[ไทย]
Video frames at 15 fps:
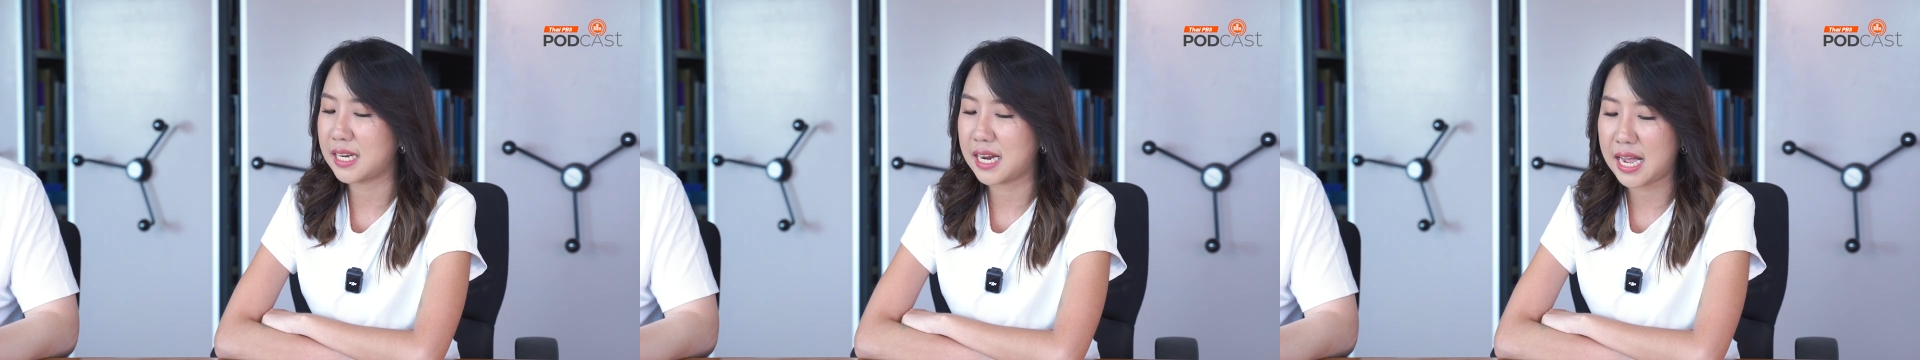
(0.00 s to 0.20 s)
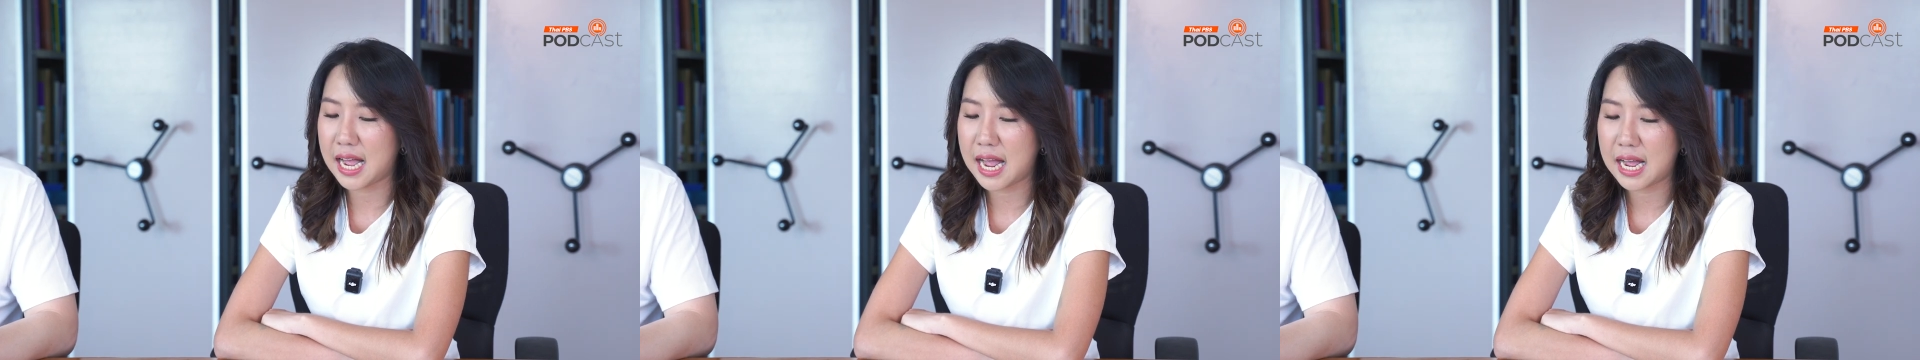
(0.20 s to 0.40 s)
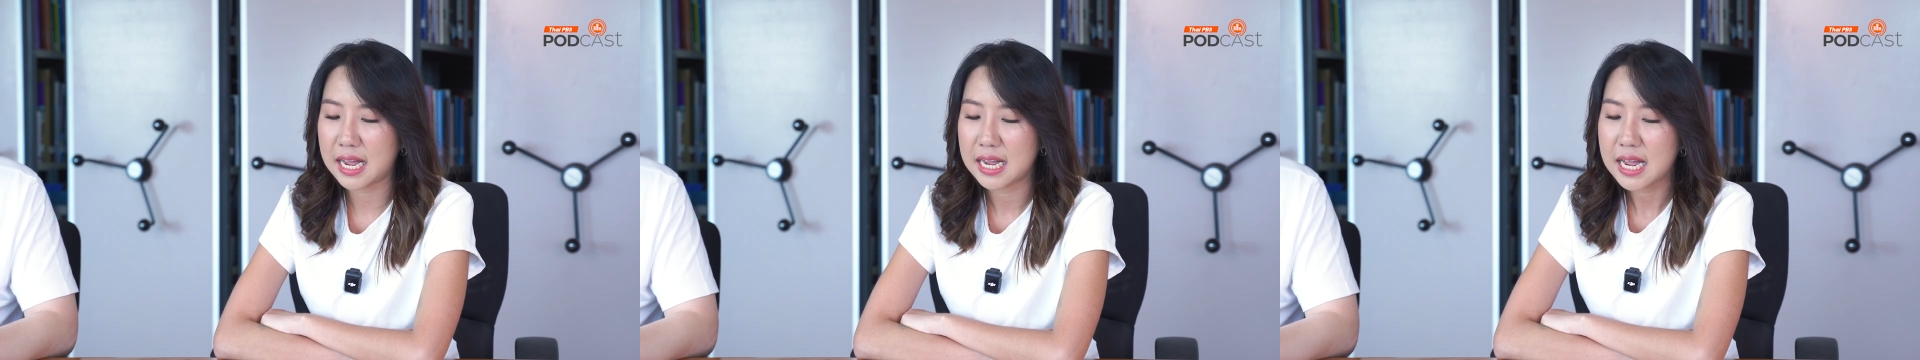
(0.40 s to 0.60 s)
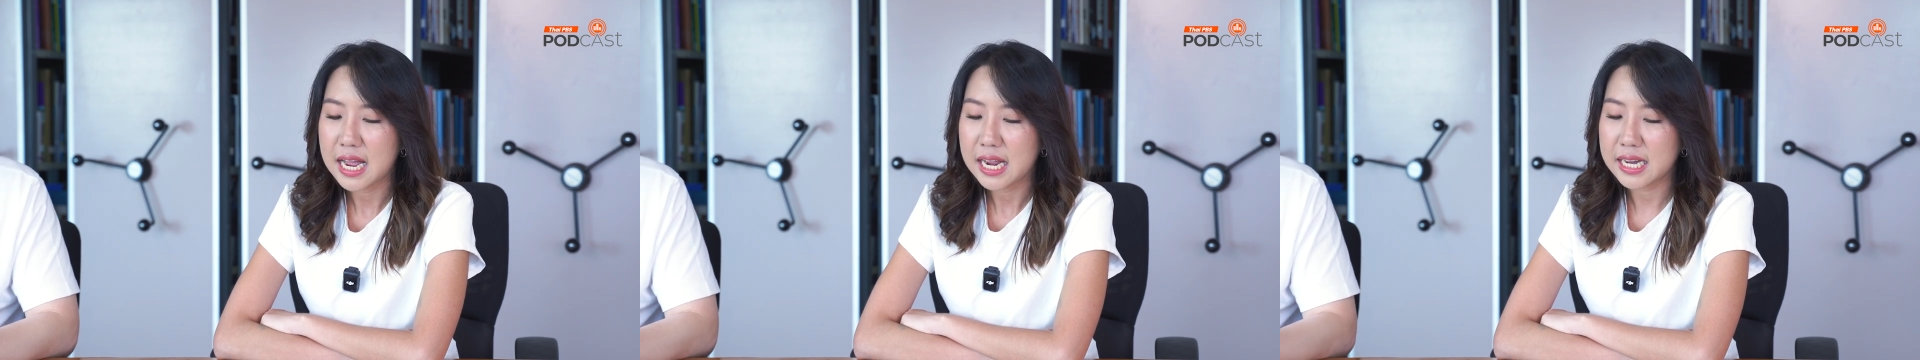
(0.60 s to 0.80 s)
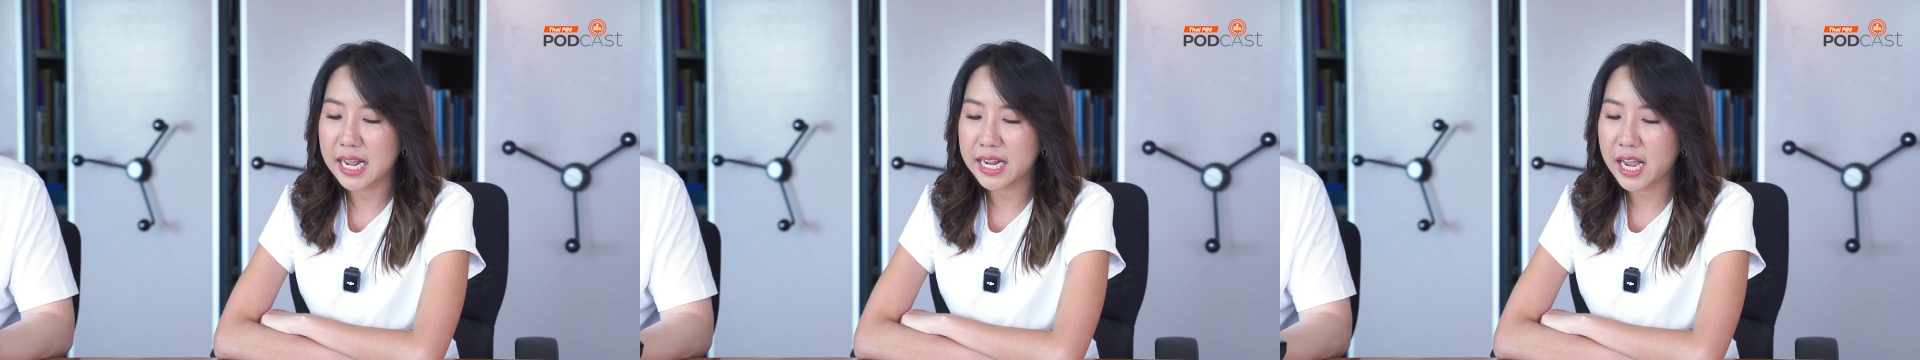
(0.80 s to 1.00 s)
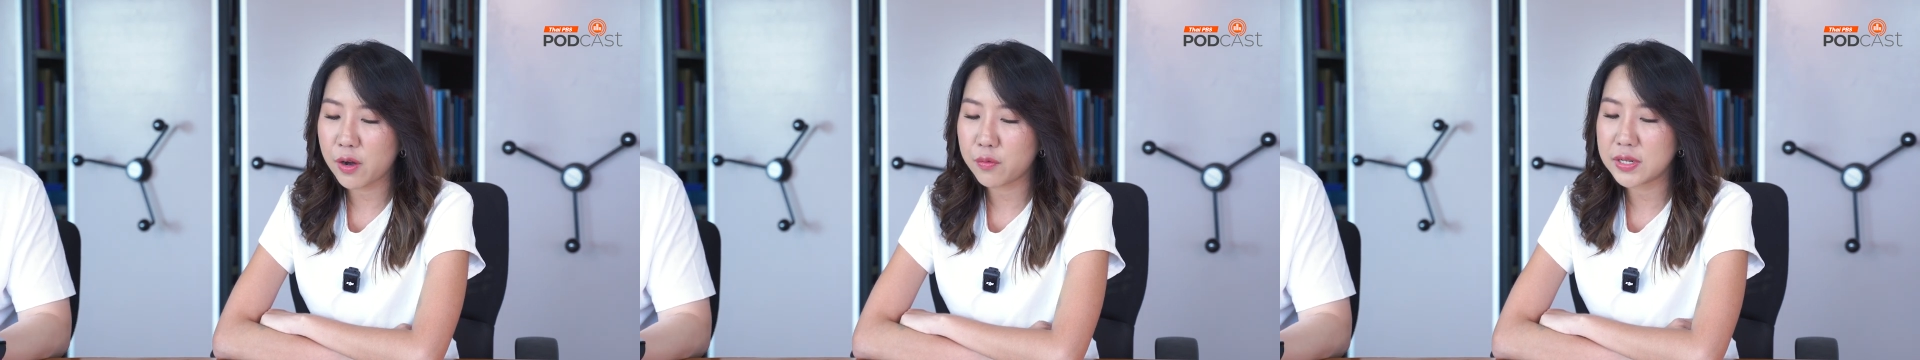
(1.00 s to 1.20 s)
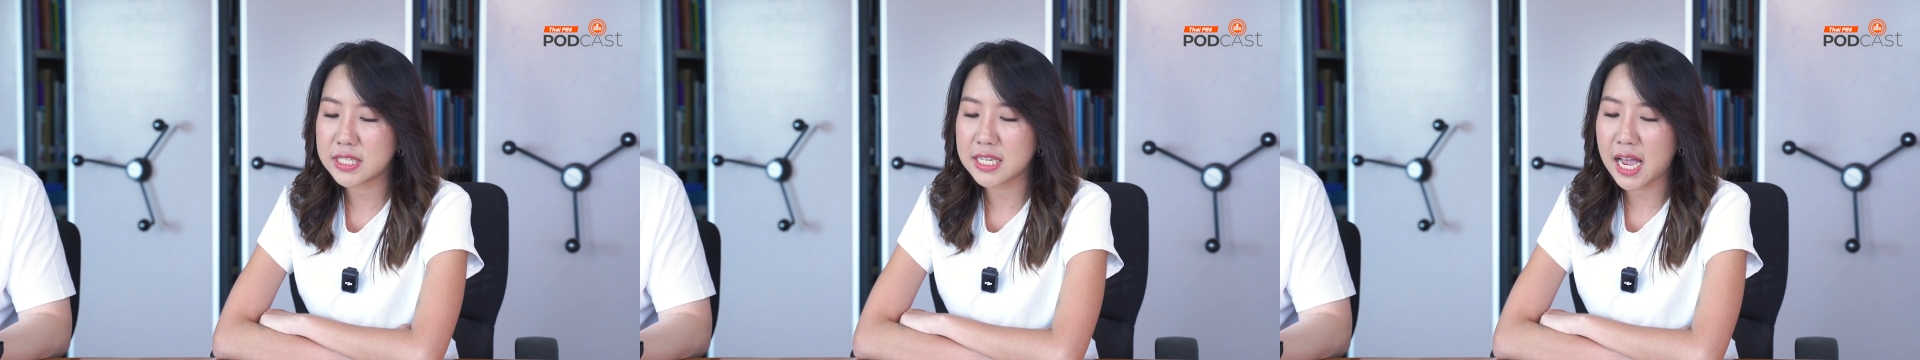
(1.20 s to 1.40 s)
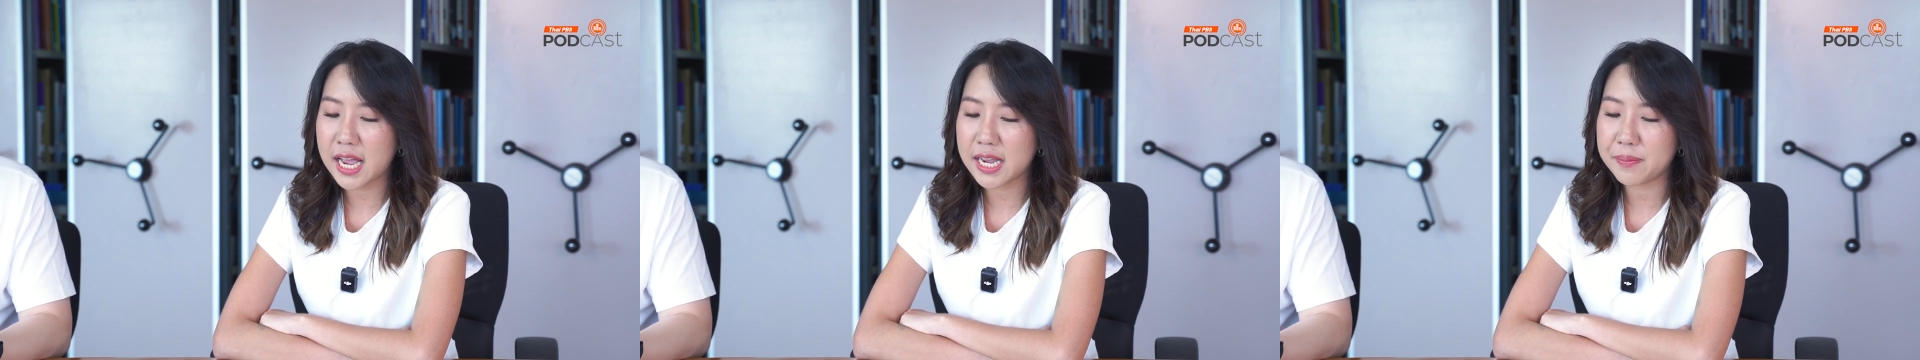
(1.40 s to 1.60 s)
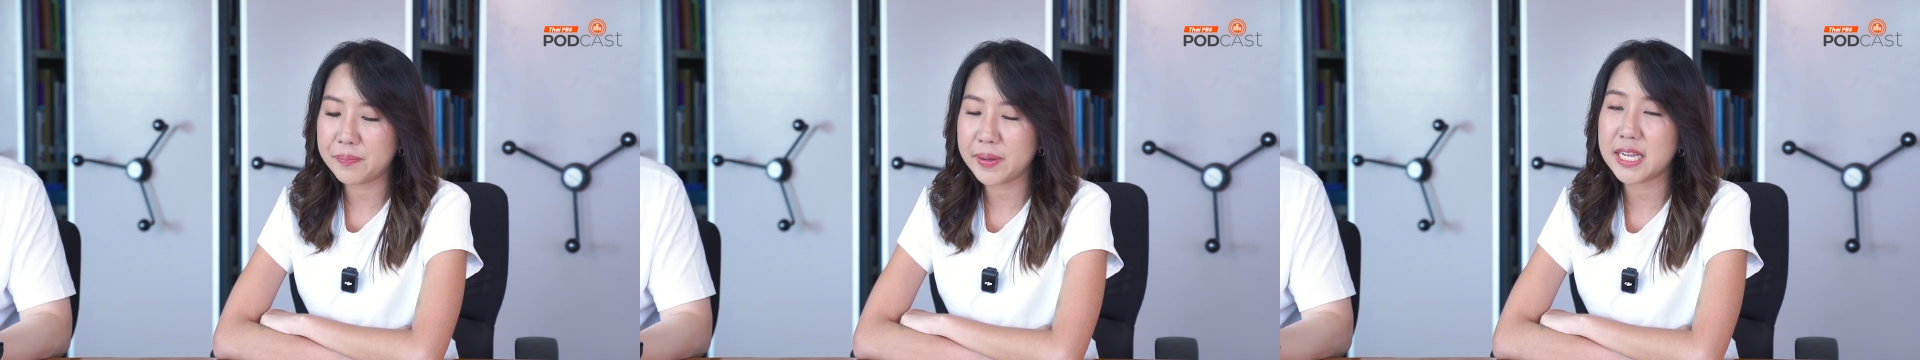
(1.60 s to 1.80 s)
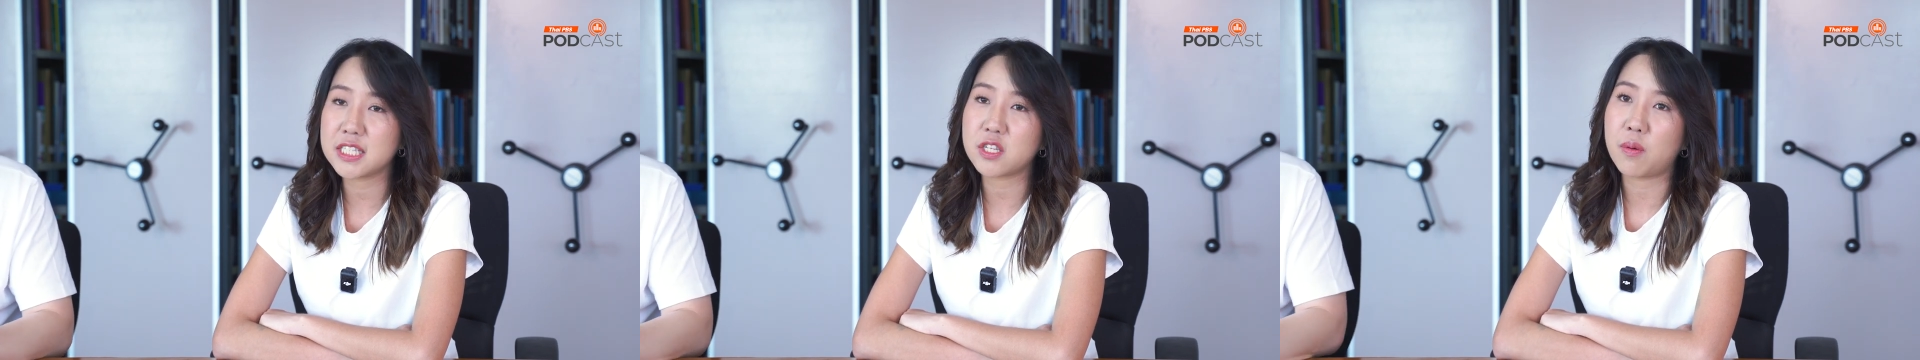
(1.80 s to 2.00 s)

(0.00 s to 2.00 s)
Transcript: นะคะคะในงานวิจัยปี